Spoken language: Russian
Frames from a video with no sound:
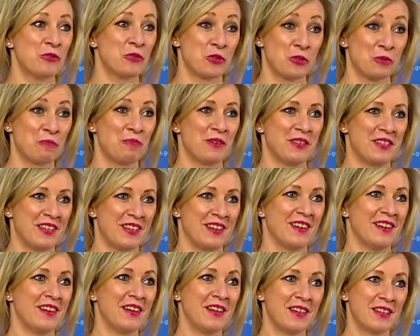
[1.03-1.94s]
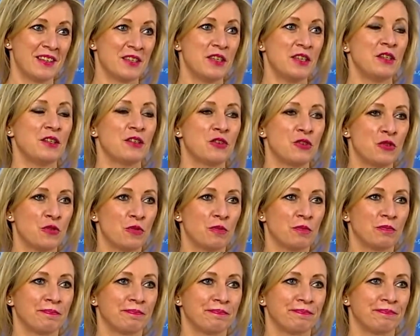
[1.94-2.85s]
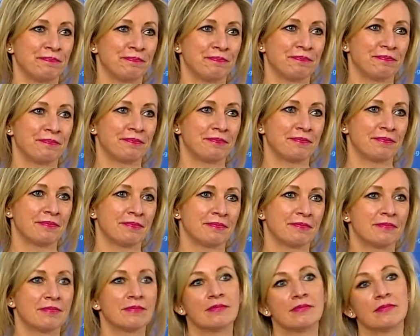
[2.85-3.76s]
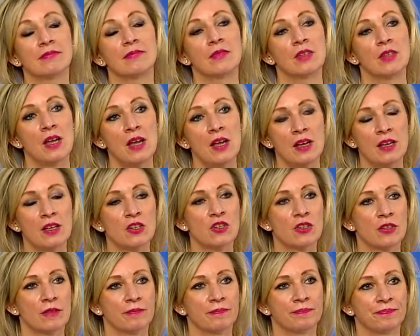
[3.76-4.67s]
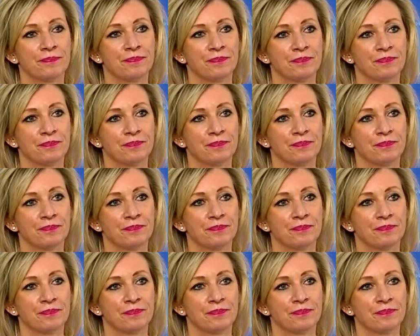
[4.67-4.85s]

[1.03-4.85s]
может быть, с них начнем. Да, конечно.